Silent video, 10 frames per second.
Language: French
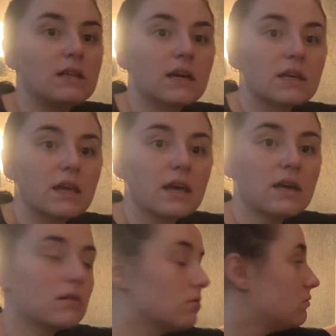derrière,
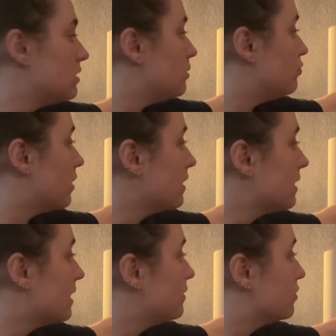des
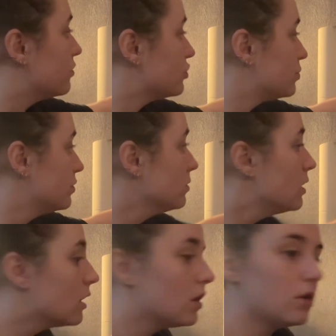boîtes, là, de rangement.
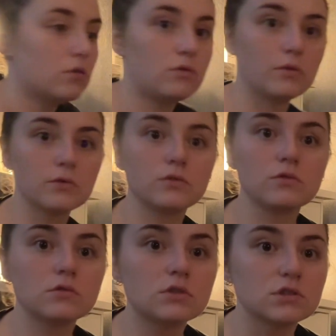Sauf que du
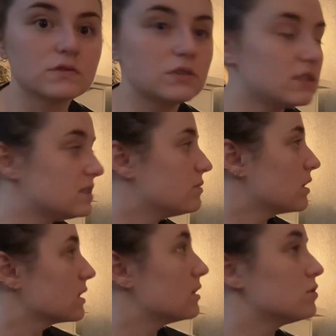coup, quand je vais utiliser
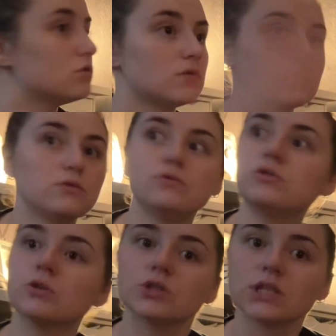ma cricut, je dois tout
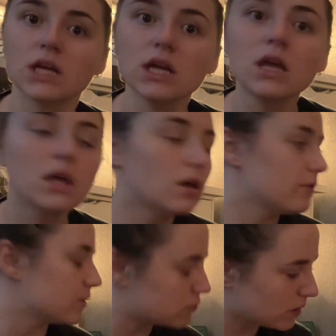changer.
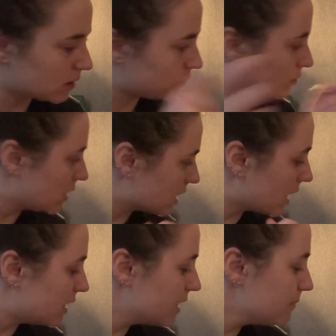Enfin, je dois tout
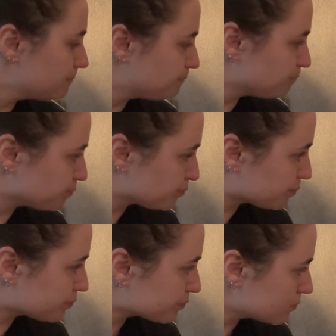décaler.
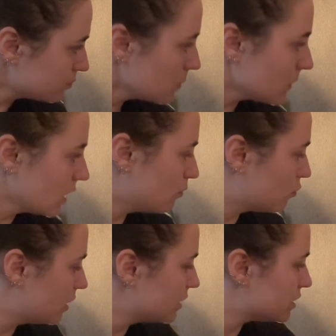
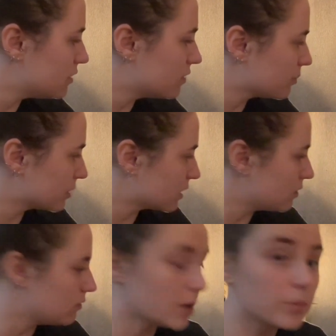Bon là j'ai
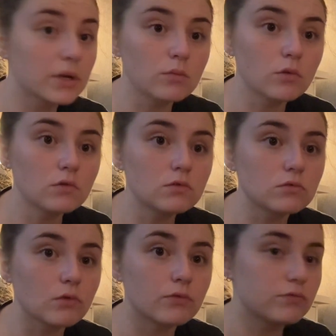une, imprimante,
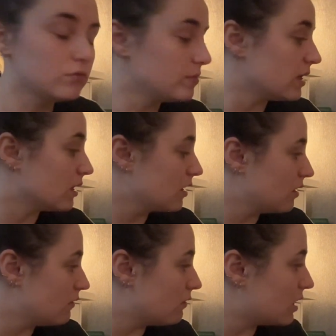on s'en fout, mais
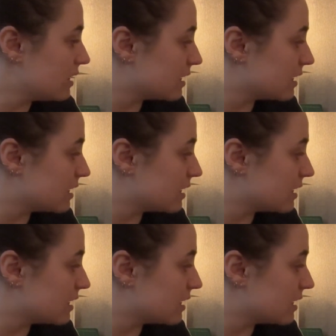voilà,